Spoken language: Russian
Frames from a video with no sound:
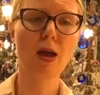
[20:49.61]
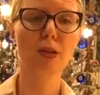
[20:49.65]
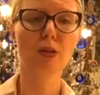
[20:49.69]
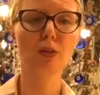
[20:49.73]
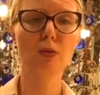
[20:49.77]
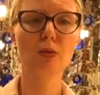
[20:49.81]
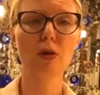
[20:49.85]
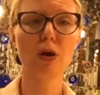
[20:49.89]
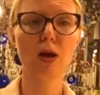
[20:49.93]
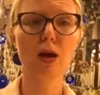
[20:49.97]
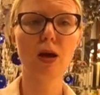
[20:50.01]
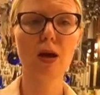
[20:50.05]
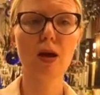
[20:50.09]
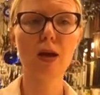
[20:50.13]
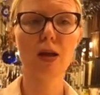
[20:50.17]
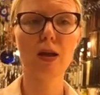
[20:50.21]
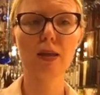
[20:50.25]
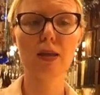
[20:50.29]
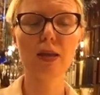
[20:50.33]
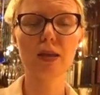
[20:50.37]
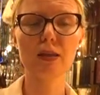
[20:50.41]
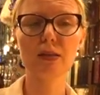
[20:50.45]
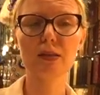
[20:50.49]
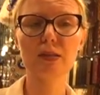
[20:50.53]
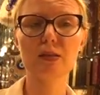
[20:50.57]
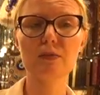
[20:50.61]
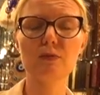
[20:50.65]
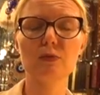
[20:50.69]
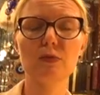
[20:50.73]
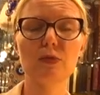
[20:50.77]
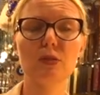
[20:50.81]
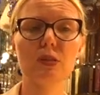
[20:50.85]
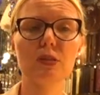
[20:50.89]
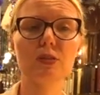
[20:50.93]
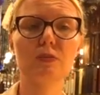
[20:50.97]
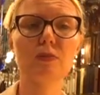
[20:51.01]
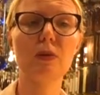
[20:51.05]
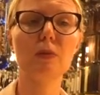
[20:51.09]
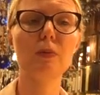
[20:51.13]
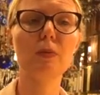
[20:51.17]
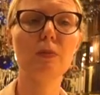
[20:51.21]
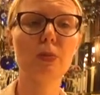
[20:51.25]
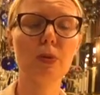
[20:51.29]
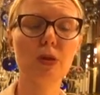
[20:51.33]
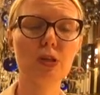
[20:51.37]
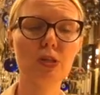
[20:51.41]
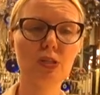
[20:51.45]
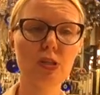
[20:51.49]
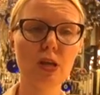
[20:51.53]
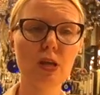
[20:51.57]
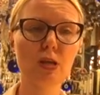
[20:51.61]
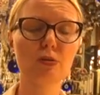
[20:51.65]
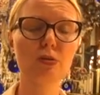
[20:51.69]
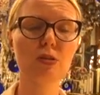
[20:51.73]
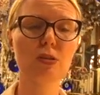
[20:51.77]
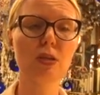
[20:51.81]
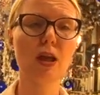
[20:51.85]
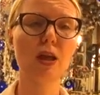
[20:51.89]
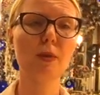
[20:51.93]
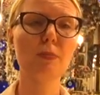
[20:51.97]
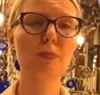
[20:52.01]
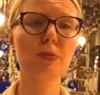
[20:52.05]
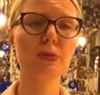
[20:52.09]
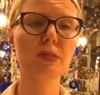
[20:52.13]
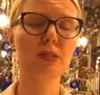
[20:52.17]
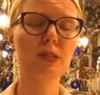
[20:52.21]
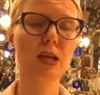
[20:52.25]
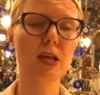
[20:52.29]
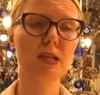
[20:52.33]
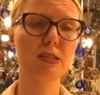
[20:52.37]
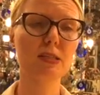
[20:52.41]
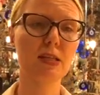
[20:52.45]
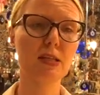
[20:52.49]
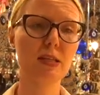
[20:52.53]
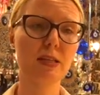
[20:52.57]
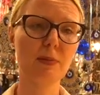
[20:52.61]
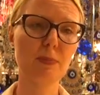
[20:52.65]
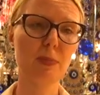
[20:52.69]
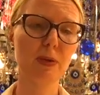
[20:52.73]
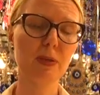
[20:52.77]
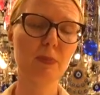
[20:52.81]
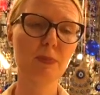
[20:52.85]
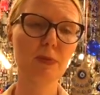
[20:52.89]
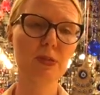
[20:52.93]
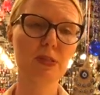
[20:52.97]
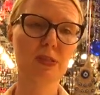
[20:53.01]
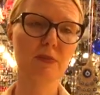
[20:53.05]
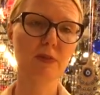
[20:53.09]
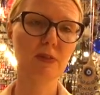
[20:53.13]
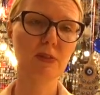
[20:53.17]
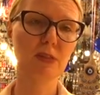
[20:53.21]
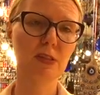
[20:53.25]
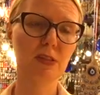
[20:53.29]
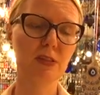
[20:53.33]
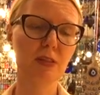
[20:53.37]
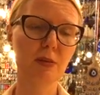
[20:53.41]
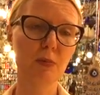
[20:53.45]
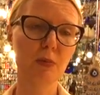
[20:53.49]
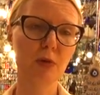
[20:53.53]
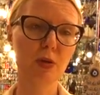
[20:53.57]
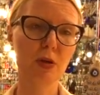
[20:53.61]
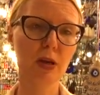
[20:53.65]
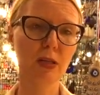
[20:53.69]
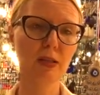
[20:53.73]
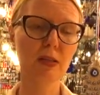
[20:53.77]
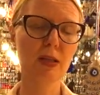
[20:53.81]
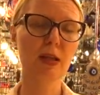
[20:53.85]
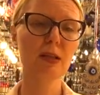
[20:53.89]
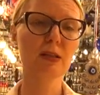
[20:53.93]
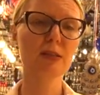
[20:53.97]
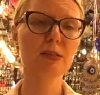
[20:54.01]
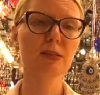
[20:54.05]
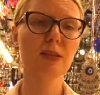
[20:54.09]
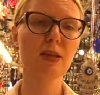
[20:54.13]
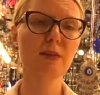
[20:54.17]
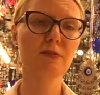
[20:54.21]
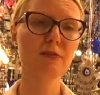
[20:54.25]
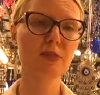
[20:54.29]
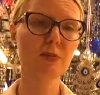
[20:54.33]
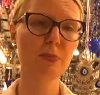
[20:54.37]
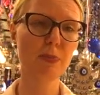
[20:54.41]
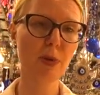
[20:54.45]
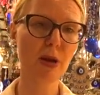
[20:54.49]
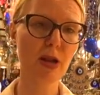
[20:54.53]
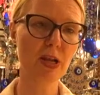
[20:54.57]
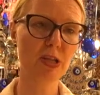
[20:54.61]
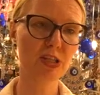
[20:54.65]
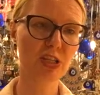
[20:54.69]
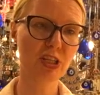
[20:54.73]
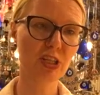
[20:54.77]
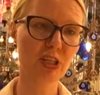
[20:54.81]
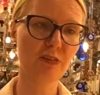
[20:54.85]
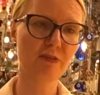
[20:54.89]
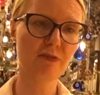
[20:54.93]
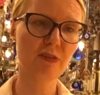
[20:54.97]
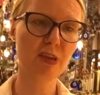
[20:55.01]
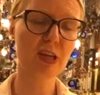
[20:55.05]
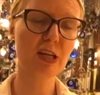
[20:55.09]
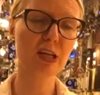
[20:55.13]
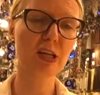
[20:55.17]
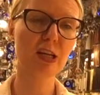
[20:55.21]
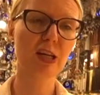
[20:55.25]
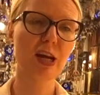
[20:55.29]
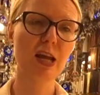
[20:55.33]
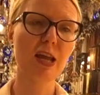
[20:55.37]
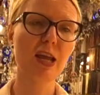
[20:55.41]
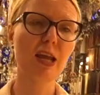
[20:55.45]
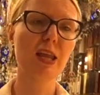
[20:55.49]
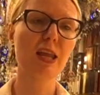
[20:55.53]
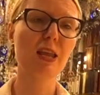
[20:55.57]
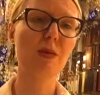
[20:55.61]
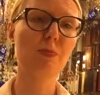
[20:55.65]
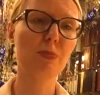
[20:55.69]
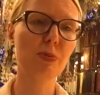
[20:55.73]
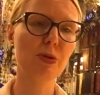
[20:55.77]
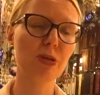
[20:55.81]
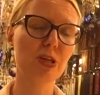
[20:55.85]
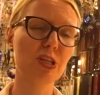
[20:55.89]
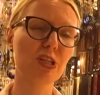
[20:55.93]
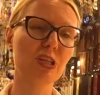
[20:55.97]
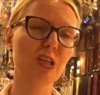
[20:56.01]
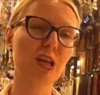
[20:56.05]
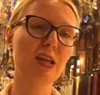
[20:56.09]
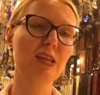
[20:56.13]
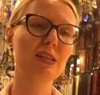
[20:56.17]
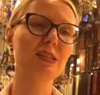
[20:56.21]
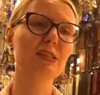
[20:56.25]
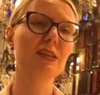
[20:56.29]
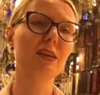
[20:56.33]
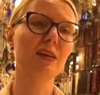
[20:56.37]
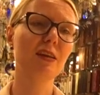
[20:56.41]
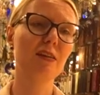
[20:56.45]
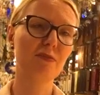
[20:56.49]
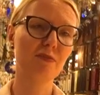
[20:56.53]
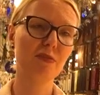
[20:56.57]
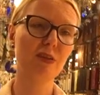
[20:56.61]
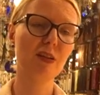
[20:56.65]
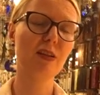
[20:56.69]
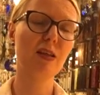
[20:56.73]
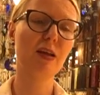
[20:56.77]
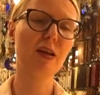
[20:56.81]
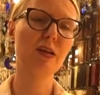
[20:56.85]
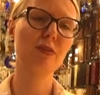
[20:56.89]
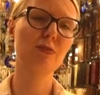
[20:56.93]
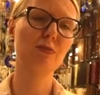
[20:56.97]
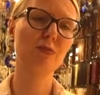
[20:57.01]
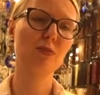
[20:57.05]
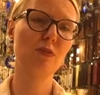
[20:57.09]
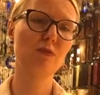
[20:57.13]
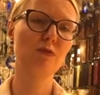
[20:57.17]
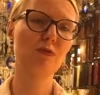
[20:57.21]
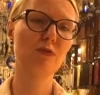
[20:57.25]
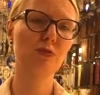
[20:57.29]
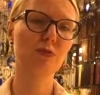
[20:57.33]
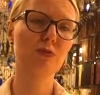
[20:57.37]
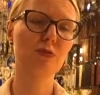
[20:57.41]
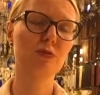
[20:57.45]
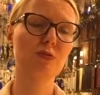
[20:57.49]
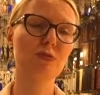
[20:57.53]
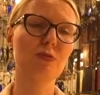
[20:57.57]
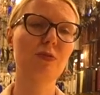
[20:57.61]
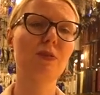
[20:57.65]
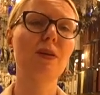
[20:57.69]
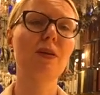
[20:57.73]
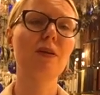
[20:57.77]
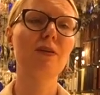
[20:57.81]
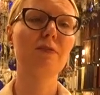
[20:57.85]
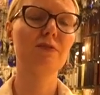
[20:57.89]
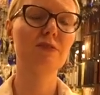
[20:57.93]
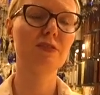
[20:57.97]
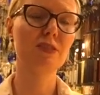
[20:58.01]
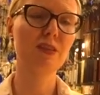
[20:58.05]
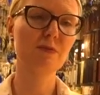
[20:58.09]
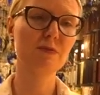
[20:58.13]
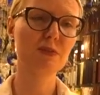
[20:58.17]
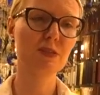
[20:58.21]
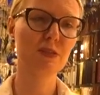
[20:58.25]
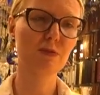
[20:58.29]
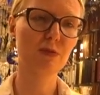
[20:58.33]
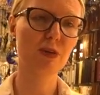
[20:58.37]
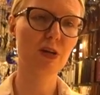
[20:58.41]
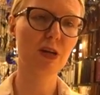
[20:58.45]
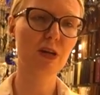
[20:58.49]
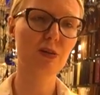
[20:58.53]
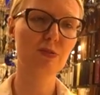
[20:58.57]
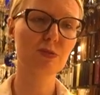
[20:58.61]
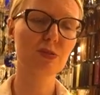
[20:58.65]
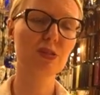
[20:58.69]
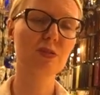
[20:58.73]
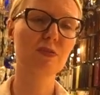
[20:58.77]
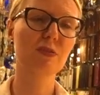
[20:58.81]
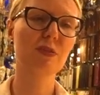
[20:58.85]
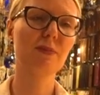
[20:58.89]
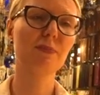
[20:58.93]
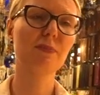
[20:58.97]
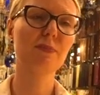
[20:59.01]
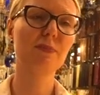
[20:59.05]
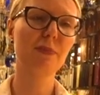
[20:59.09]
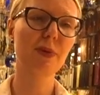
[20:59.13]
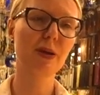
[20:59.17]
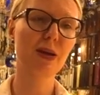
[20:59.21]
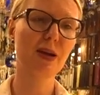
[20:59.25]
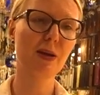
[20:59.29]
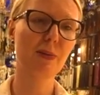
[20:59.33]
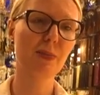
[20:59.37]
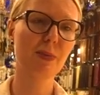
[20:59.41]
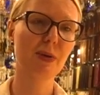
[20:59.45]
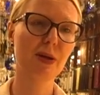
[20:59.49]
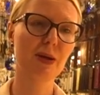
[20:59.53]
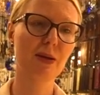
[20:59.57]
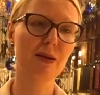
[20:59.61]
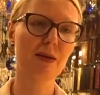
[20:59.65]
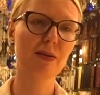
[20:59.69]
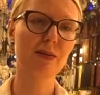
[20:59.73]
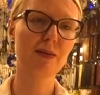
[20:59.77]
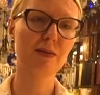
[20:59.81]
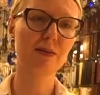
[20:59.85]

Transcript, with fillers: Ну, а я на сегодня с вами прощаюсь. Обязательно подписывайтесь на мой канал, ставьте пальчики вверх и приезжайте в Аланию и в Турцию. Всем всего хорошего. Пока-пока.